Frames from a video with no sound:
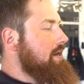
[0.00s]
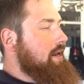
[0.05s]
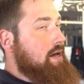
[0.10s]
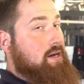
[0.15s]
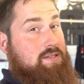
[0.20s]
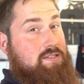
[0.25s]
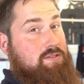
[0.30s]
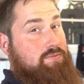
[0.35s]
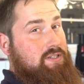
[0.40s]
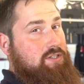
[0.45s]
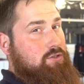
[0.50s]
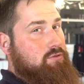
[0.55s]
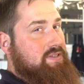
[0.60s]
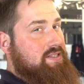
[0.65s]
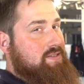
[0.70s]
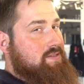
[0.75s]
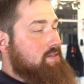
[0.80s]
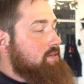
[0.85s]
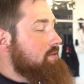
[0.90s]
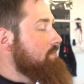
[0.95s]
ein langes Video, wie
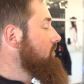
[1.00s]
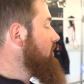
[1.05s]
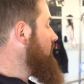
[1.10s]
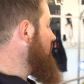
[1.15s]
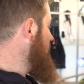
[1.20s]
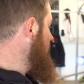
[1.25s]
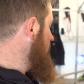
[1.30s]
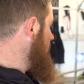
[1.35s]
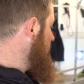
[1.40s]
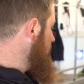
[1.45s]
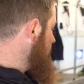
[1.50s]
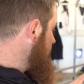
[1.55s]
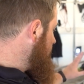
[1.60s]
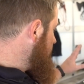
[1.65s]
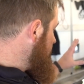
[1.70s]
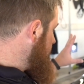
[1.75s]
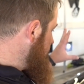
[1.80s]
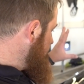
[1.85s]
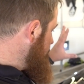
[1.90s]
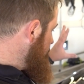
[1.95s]
ich sehe.
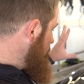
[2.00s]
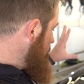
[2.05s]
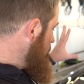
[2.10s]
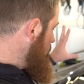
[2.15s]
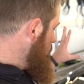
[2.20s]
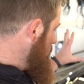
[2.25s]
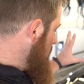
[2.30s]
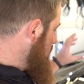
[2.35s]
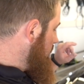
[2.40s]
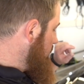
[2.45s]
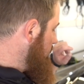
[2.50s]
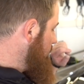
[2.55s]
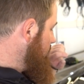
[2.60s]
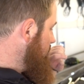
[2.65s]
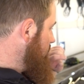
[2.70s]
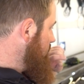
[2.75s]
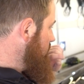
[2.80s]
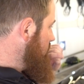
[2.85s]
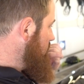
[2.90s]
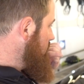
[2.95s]
Ähm, ja,
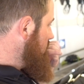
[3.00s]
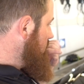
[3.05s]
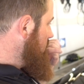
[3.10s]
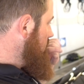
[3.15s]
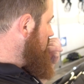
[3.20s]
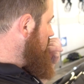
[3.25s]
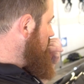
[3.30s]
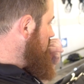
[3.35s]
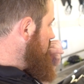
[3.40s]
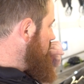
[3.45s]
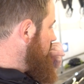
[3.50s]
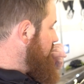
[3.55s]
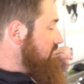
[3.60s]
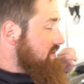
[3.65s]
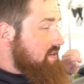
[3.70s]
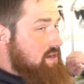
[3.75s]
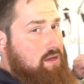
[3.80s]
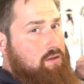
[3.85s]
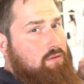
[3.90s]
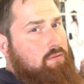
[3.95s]
ich
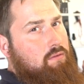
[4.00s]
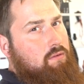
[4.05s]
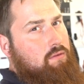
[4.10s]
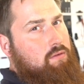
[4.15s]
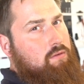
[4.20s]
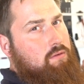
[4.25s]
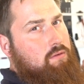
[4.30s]
würde sagen,